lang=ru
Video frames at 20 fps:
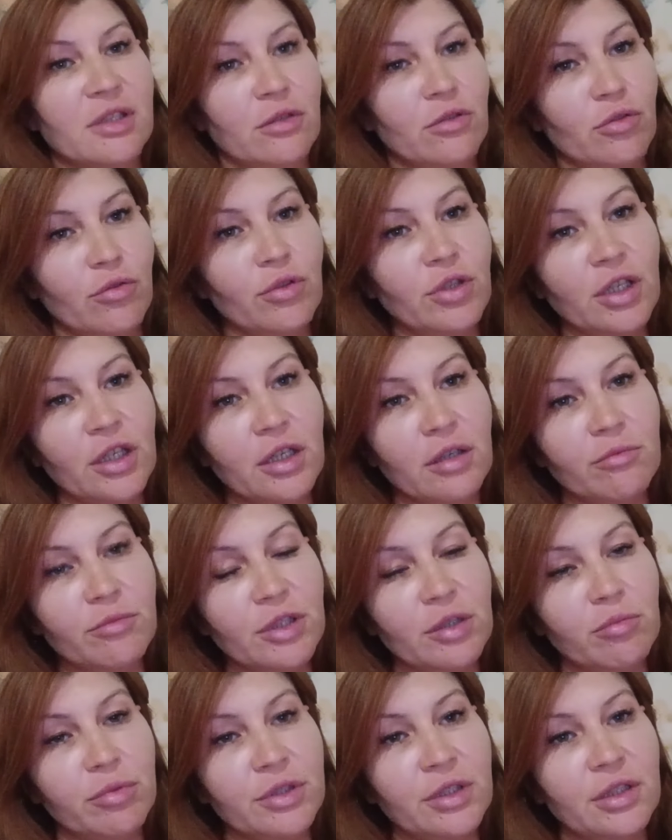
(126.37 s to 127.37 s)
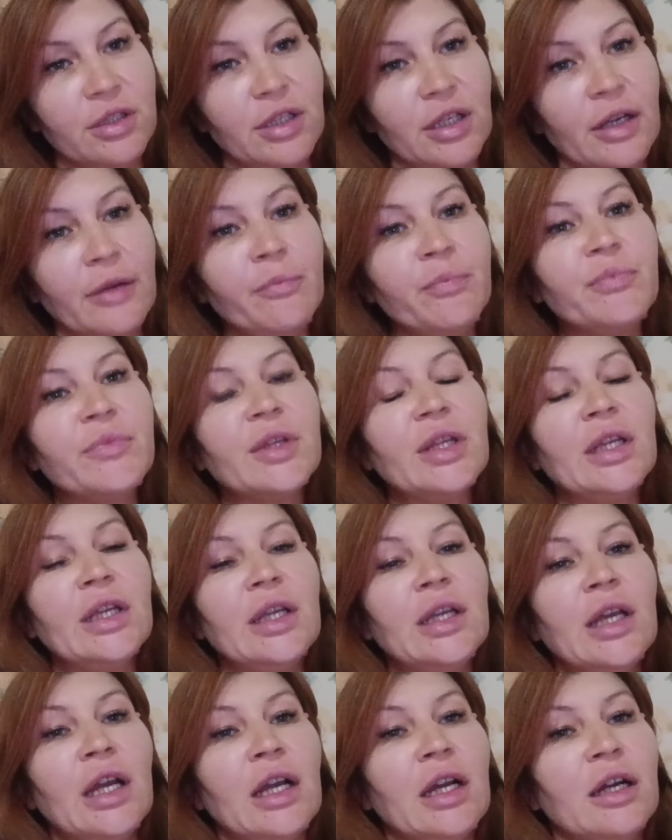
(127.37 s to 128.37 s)
сотрудником ГИБДД,
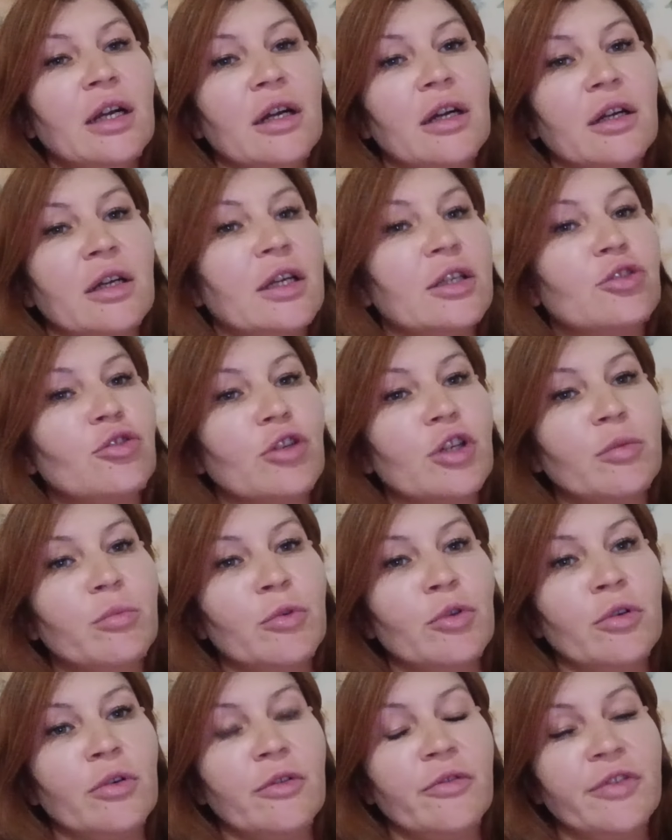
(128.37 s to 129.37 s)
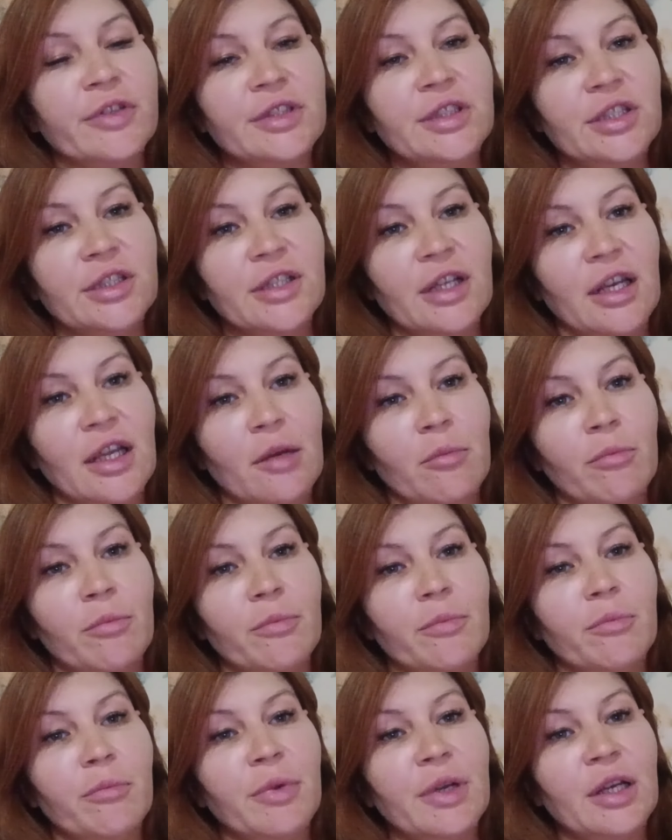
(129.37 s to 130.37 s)
а, которому
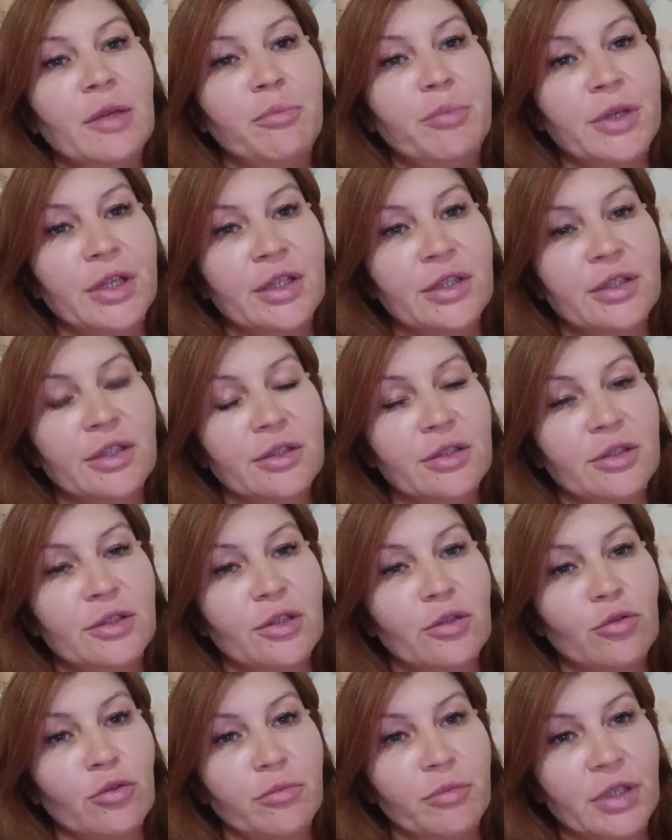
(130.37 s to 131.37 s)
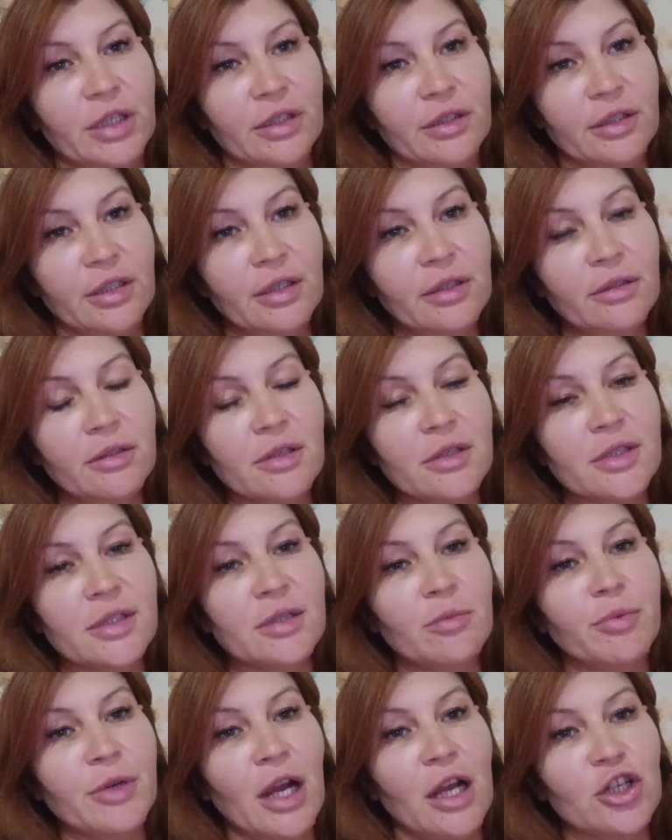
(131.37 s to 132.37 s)
водителям были переданы документы
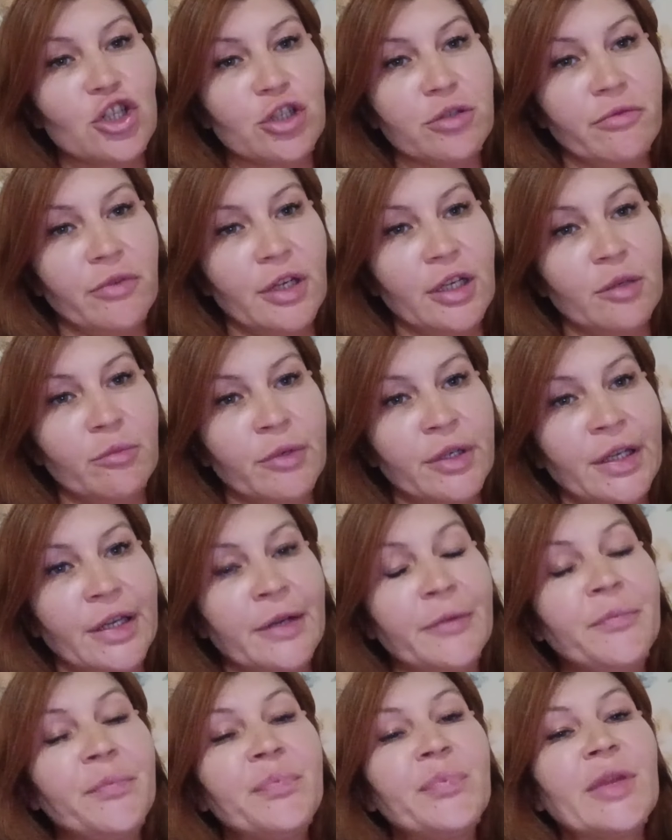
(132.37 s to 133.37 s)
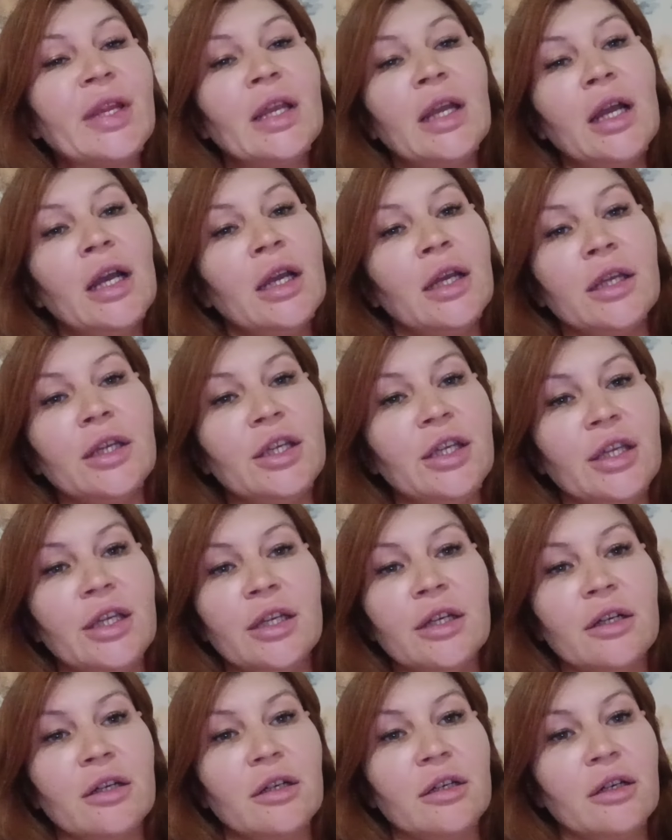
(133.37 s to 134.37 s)
запрашиваемые.
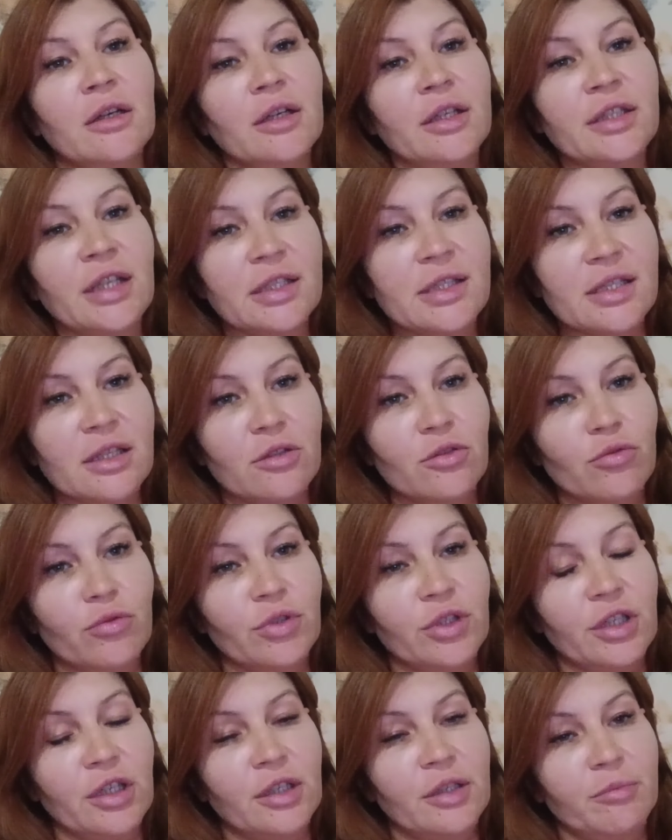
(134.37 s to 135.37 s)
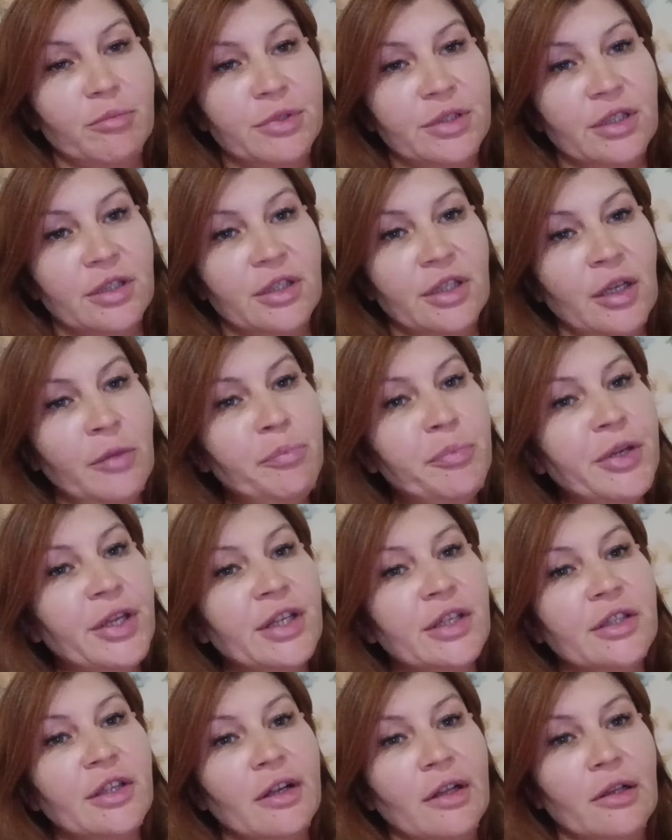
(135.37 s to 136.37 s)
И а, этот сотрудник ГИБДД
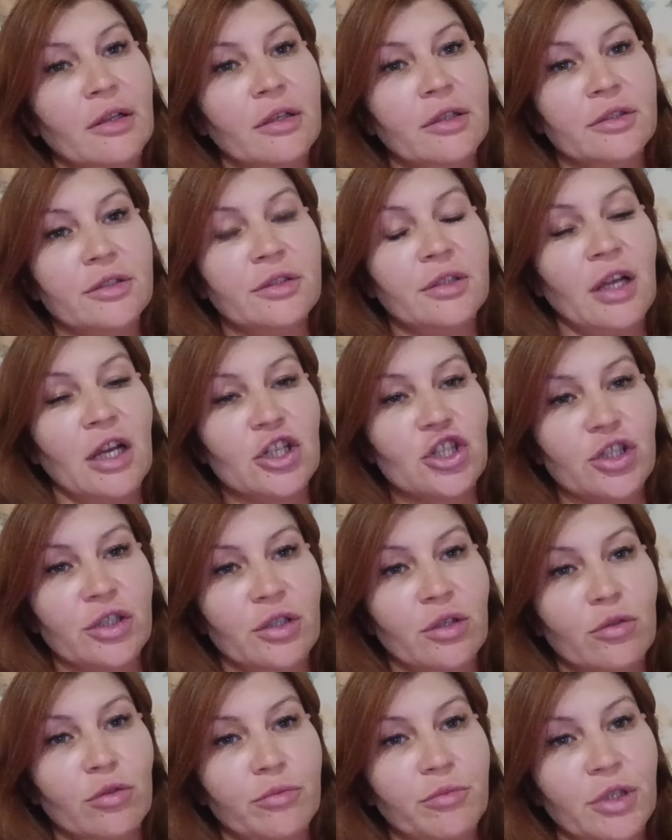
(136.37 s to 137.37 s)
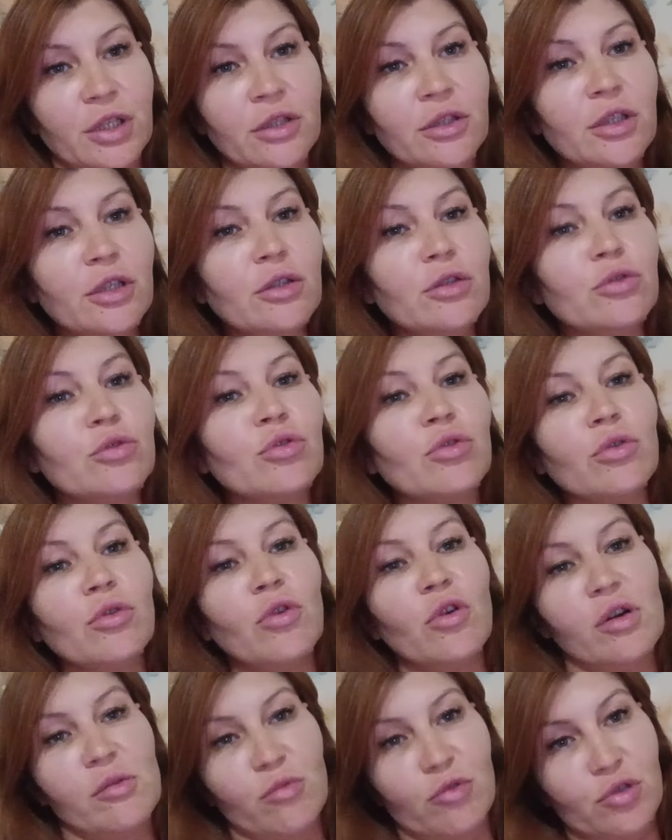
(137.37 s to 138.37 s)
передал э, наши документы
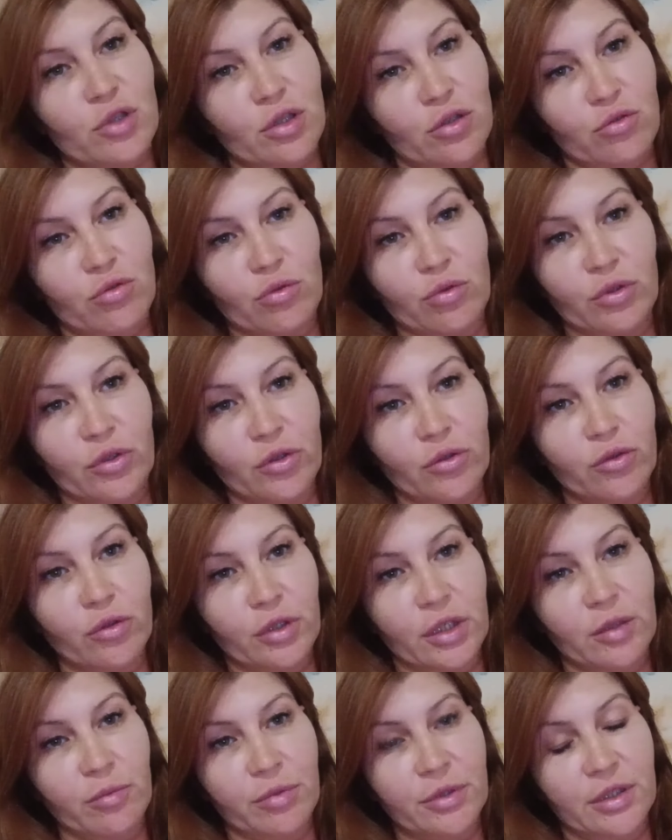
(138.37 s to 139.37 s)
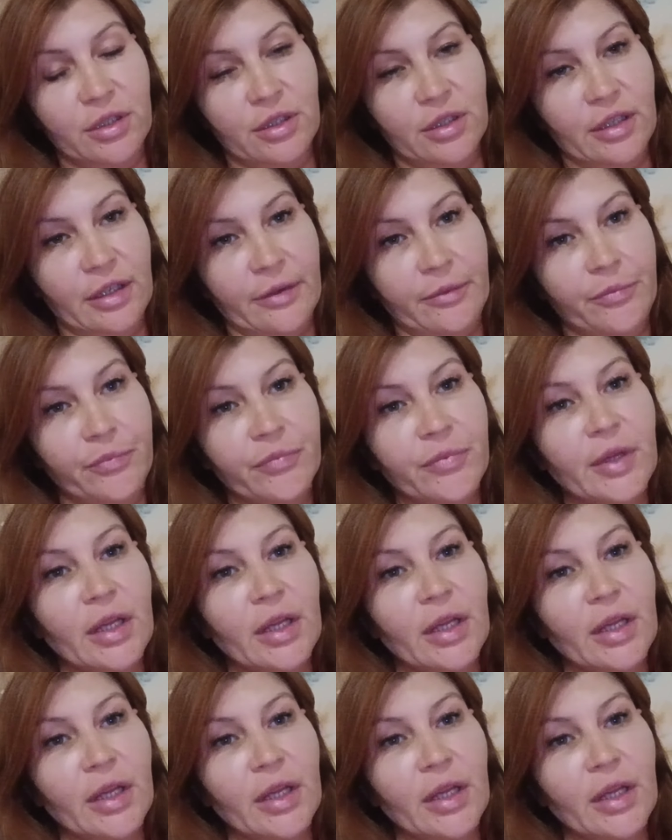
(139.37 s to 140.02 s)
другому сотруднику ГИБДД